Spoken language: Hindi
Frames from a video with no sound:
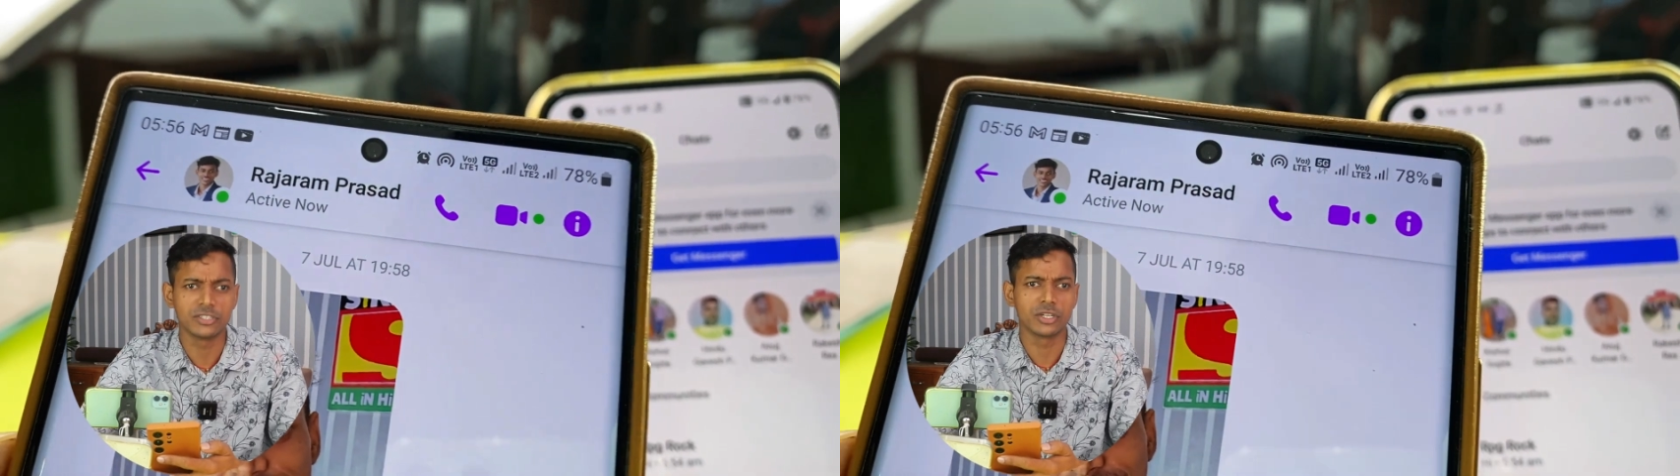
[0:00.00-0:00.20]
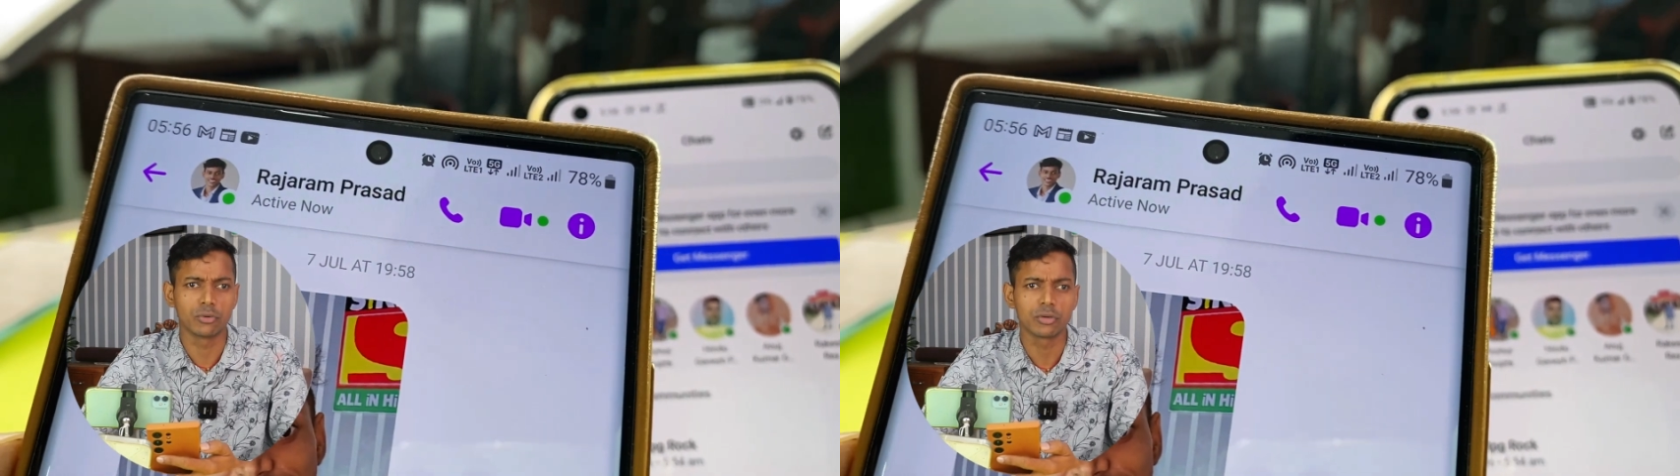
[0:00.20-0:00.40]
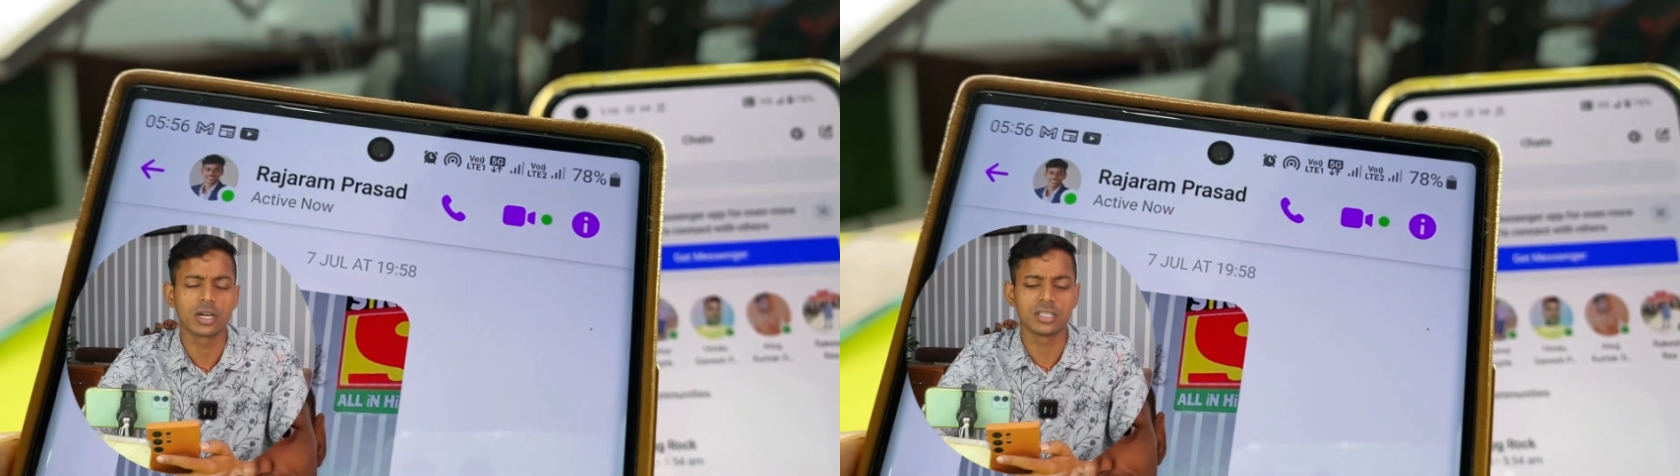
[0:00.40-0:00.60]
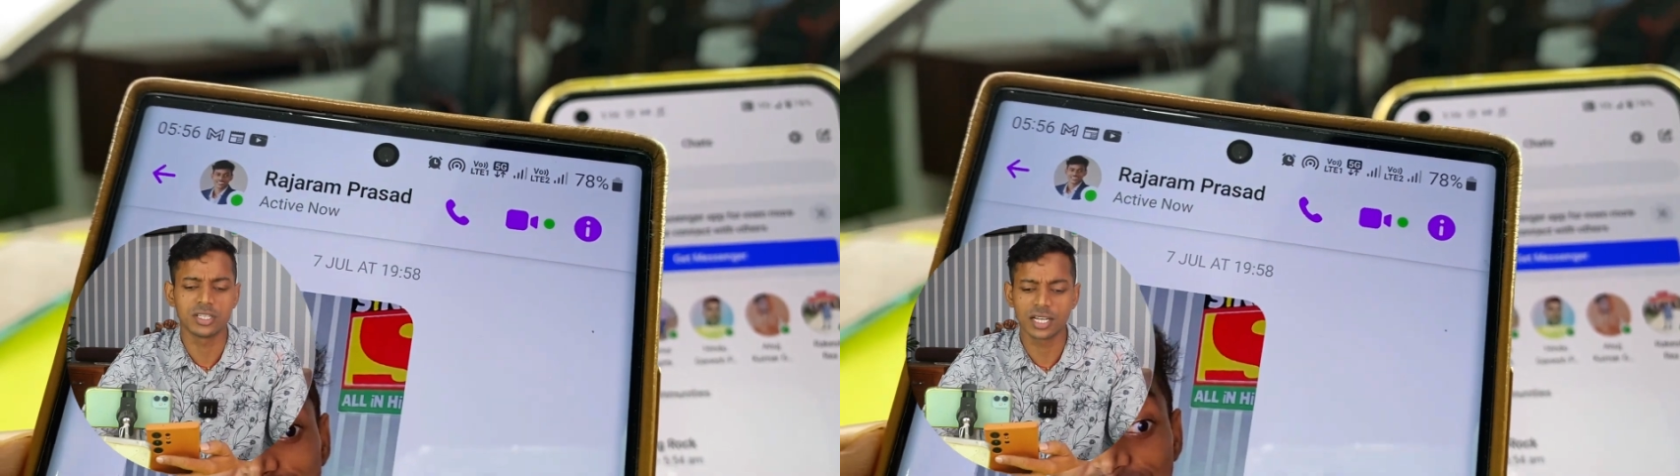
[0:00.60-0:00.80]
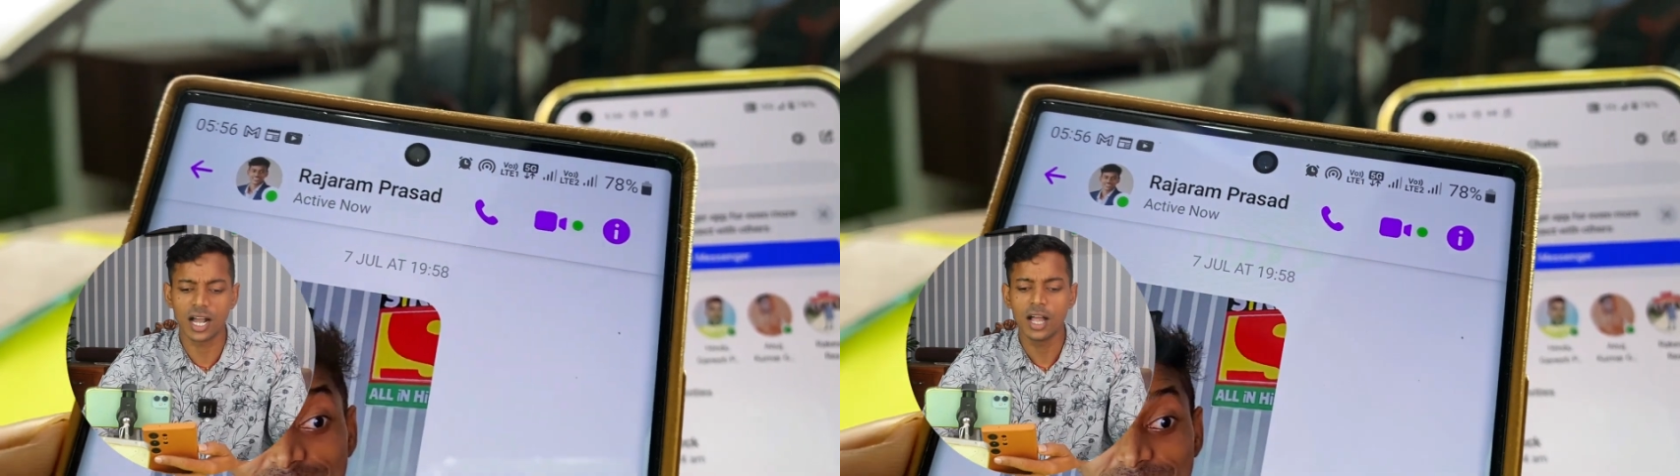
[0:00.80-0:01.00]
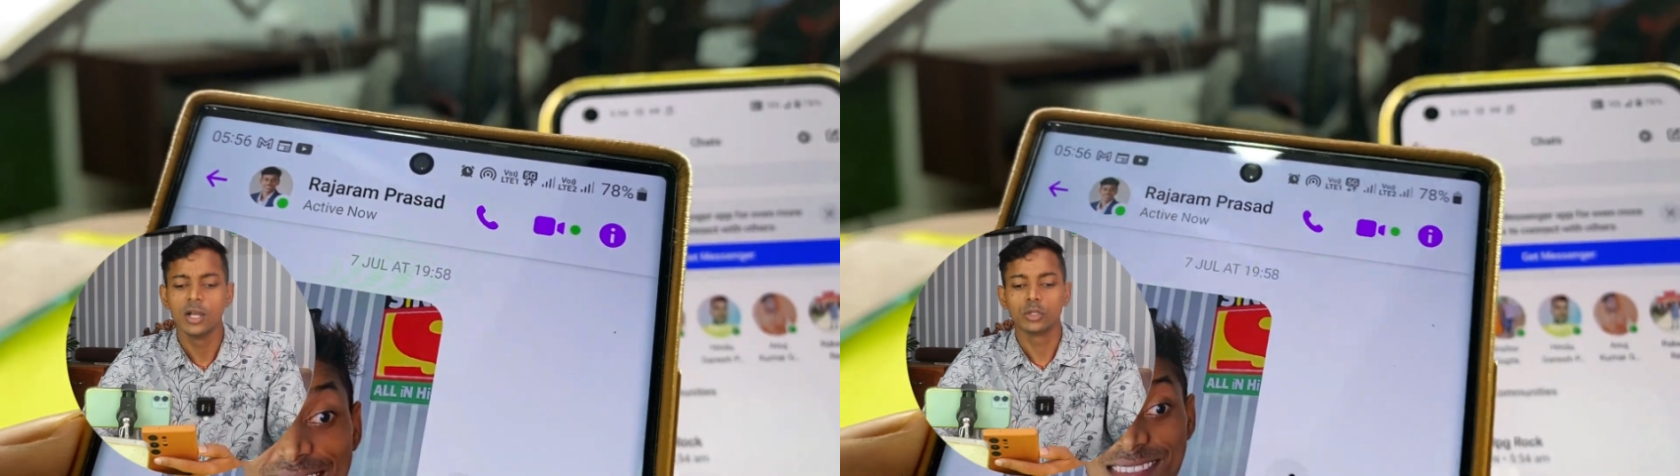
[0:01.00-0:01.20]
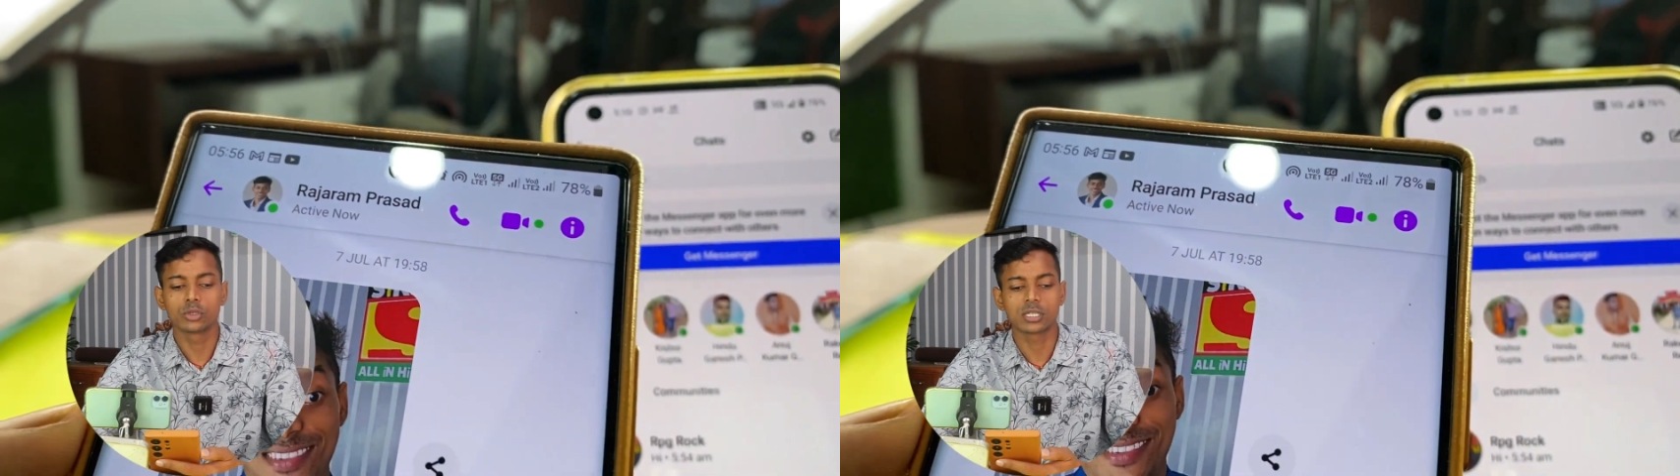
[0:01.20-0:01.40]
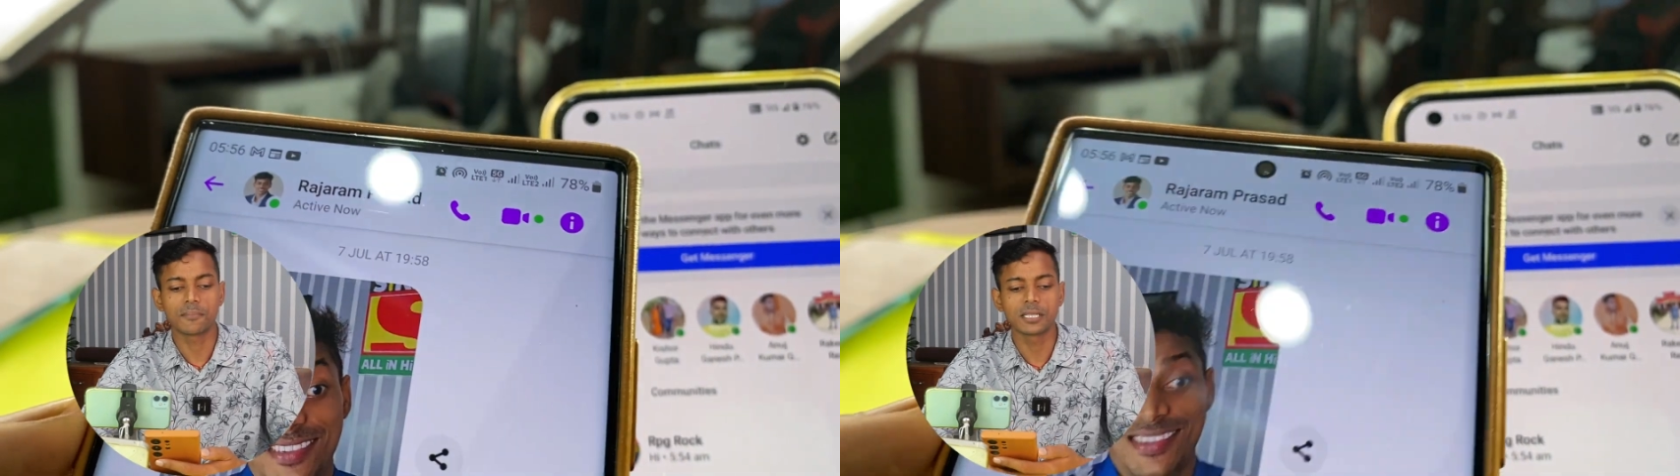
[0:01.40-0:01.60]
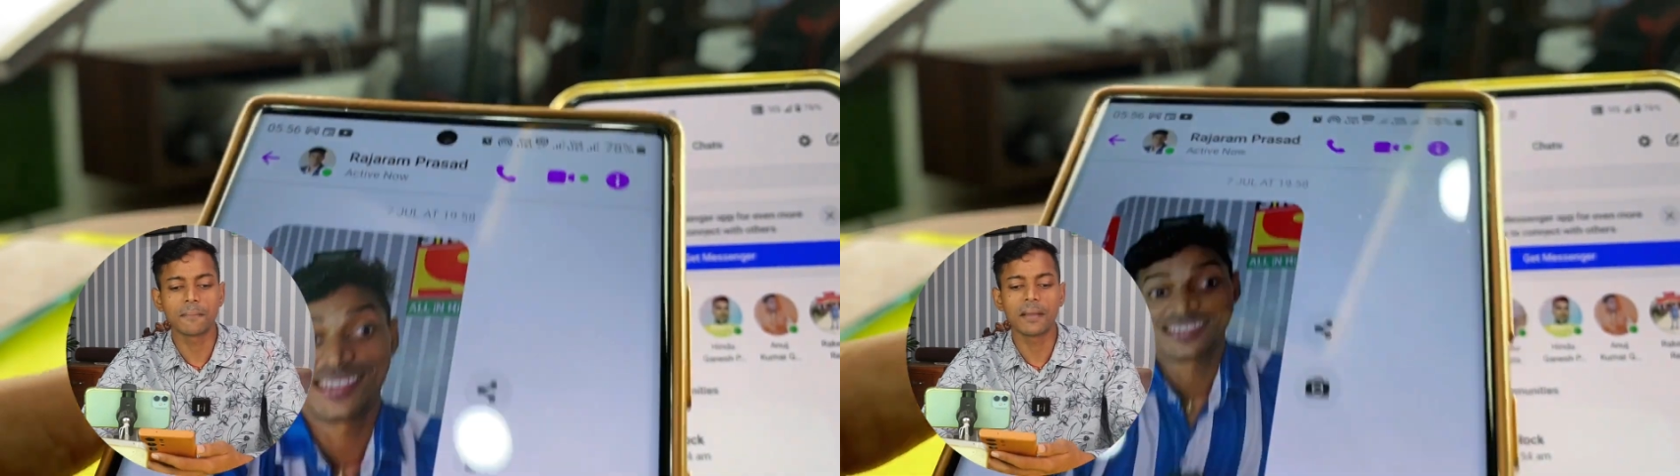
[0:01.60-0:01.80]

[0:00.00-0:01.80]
जरूर कर दीजिएगा तो सबसे